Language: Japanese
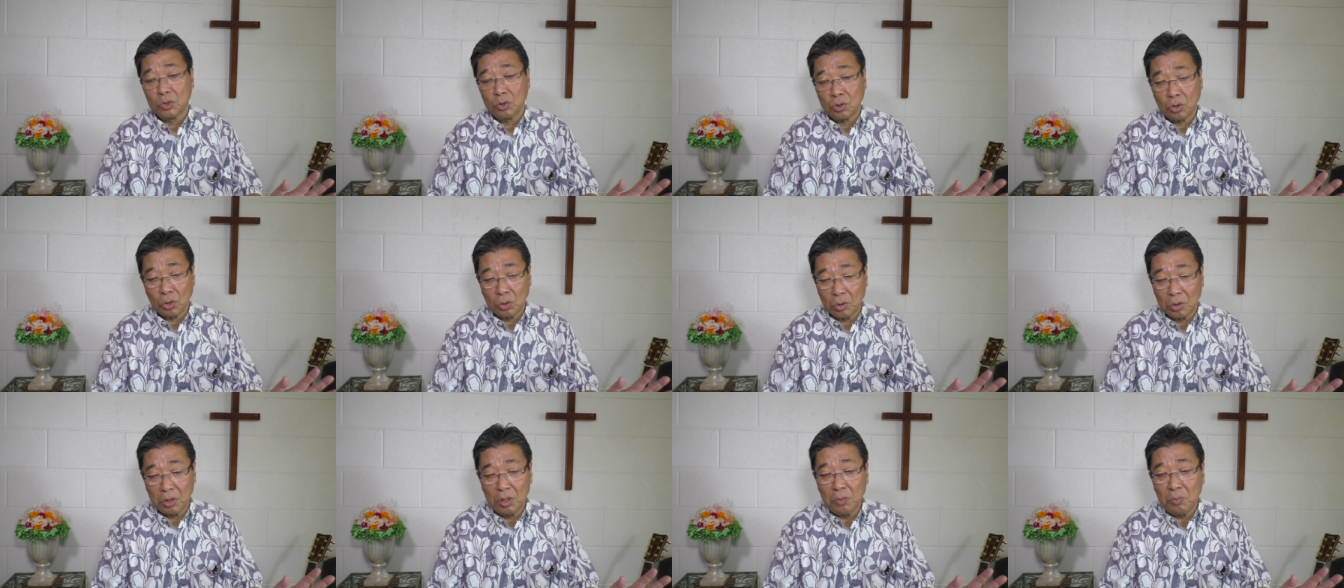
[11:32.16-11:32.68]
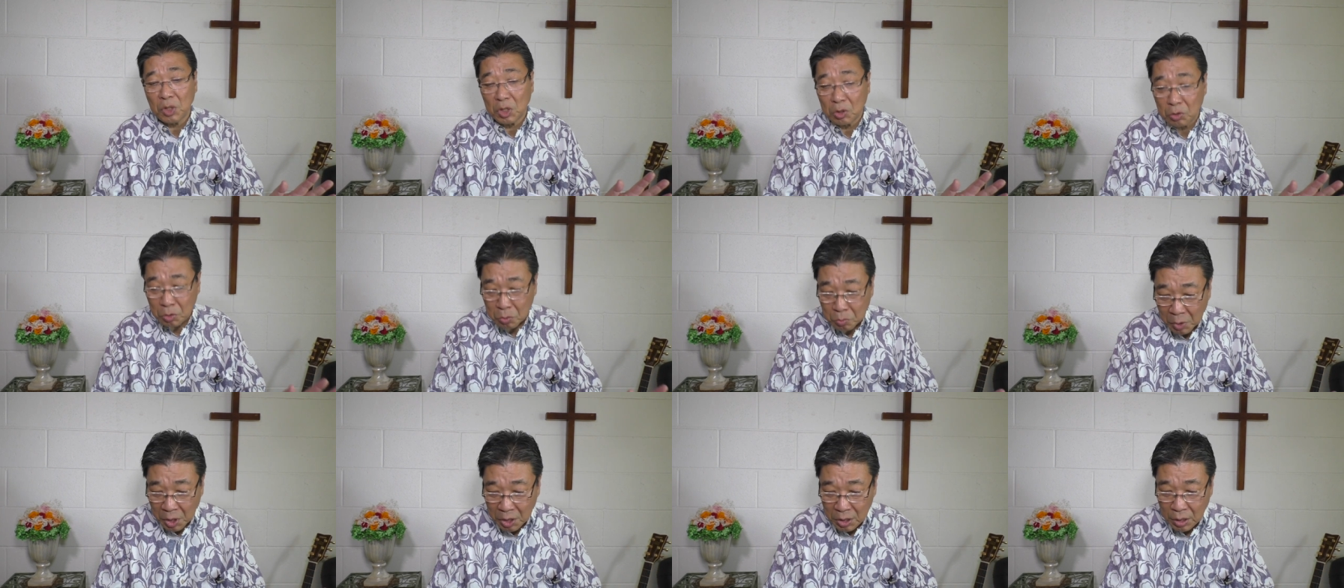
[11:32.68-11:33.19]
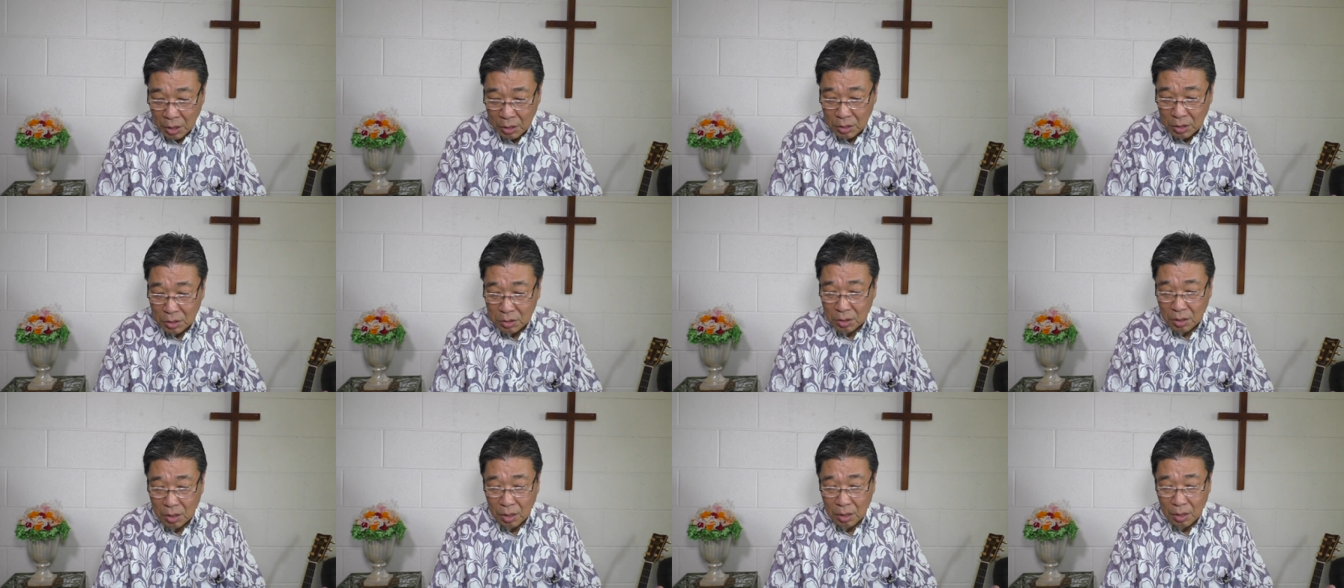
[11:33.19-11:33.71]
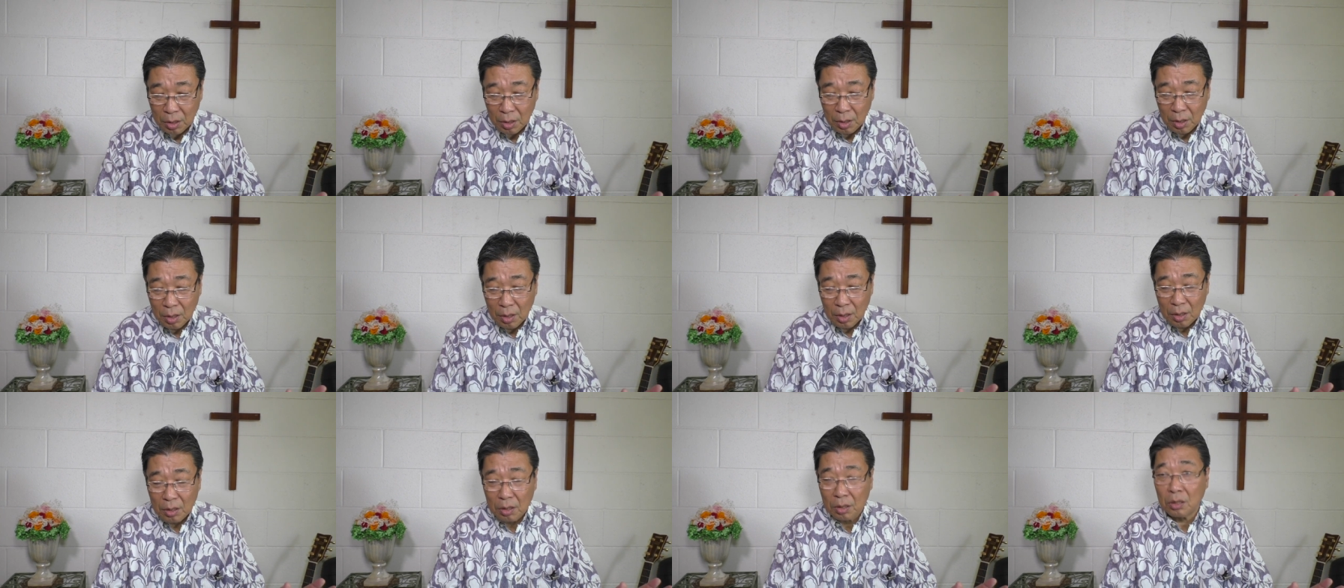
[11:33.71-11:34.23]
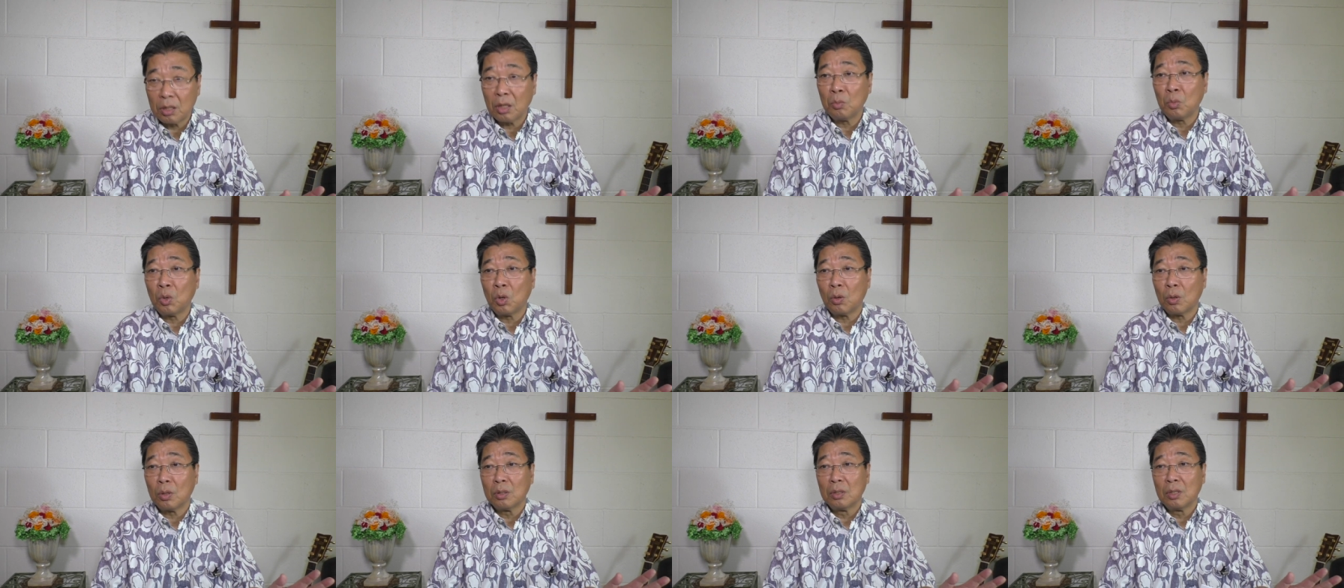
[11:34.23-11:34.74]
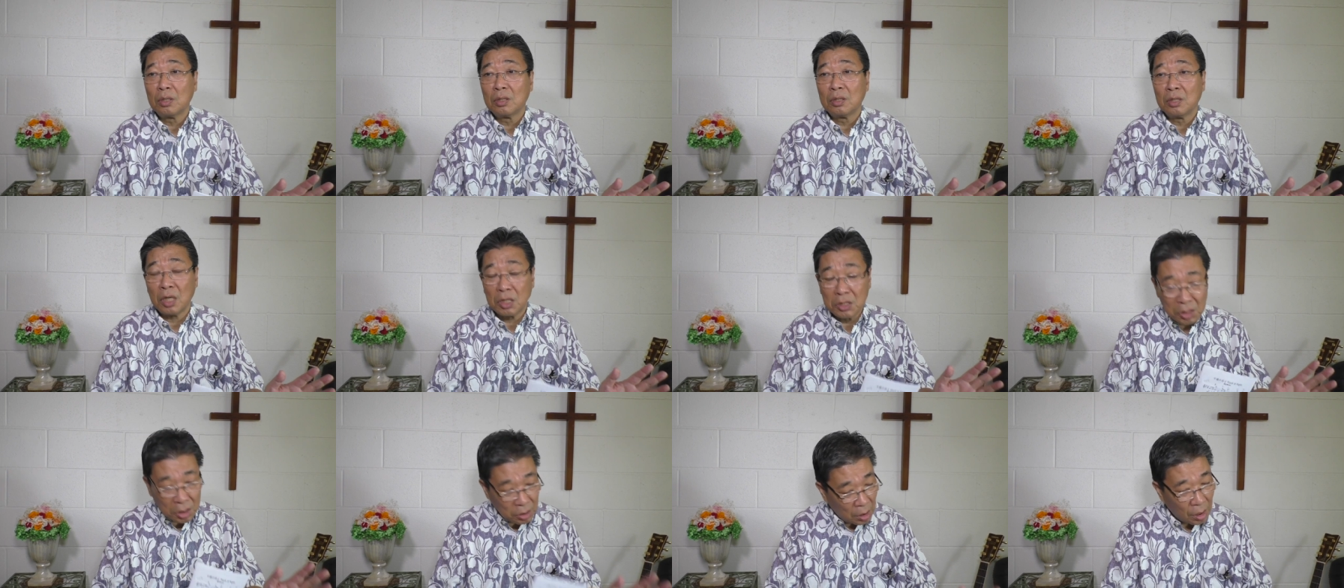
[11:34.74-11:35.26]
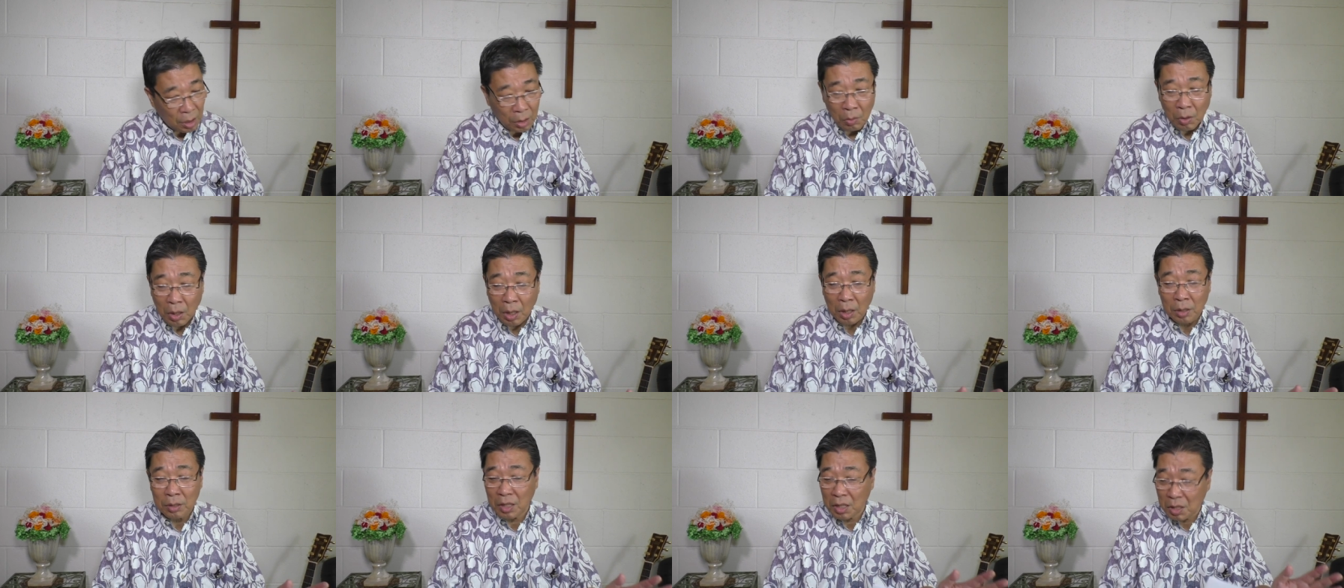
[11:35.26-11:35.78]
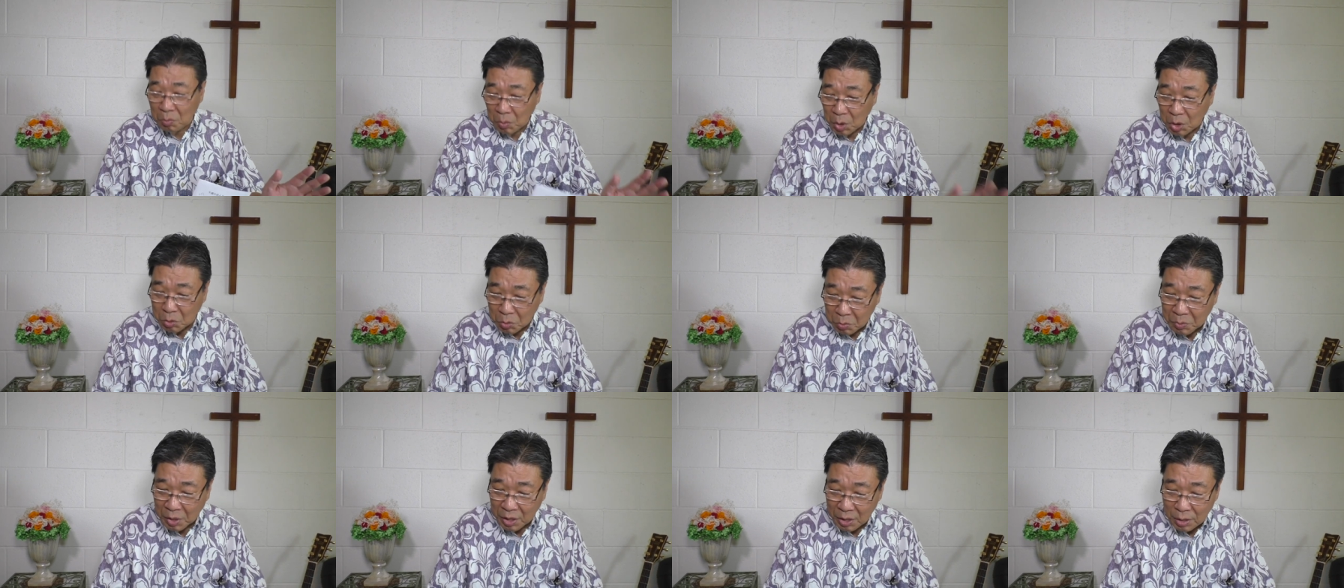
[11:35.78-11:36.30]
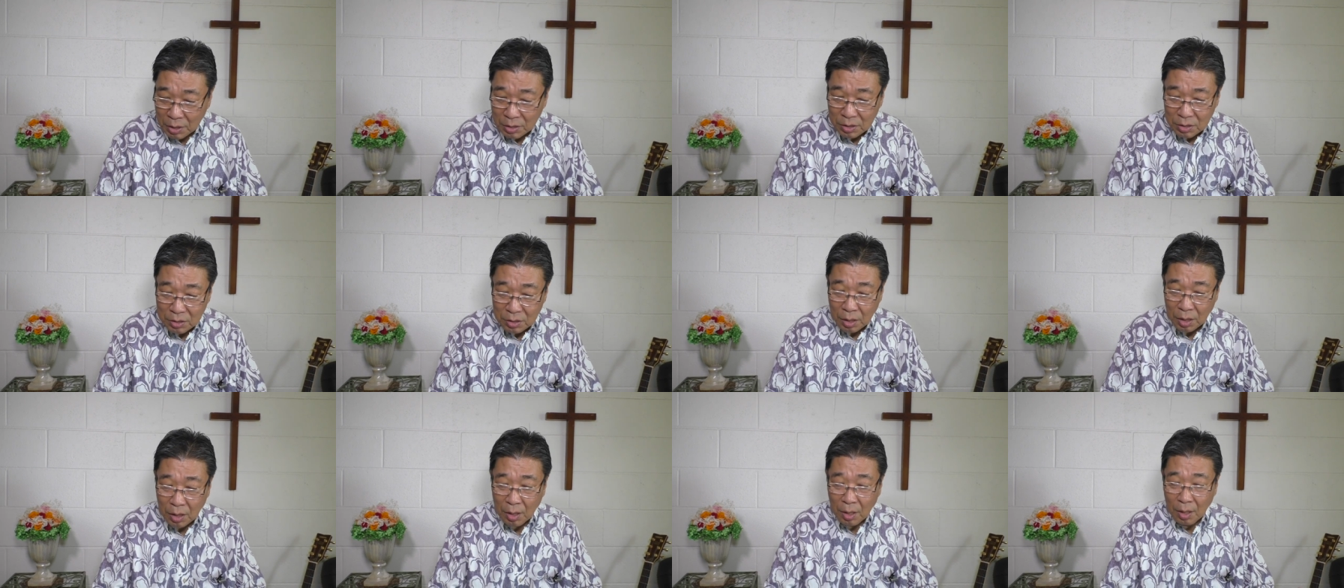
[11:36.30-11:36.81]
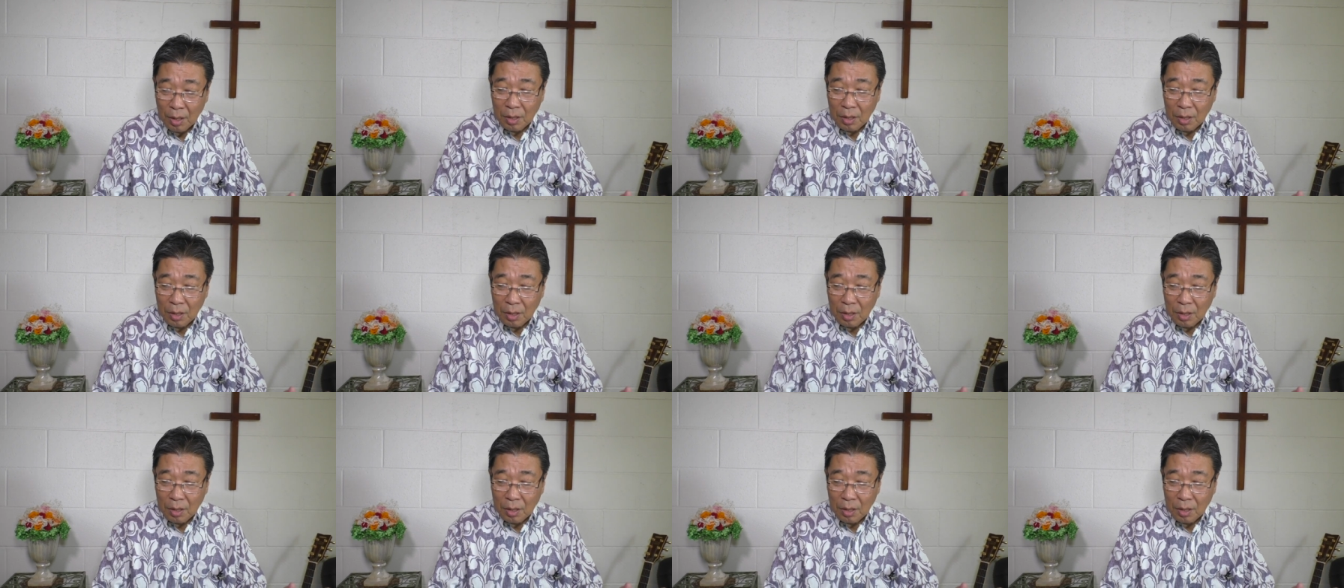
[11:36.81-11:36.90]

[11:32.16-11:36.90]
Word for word: ちょっと意味不明なんですがでもなぜだか分かんない意味不明なんですが